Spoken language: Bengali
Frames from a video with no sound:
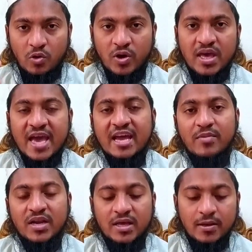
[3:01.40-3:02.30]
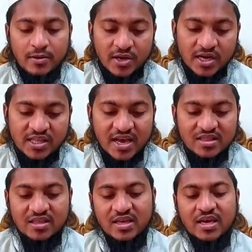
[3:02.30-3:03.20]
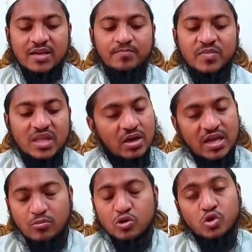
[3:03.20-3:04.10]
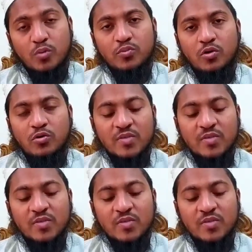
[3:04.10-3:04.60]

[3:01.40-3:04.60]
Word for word: হয়ে একেবারে রেডি থাকতে দেখেন তাহলে এমন স্বপ্ন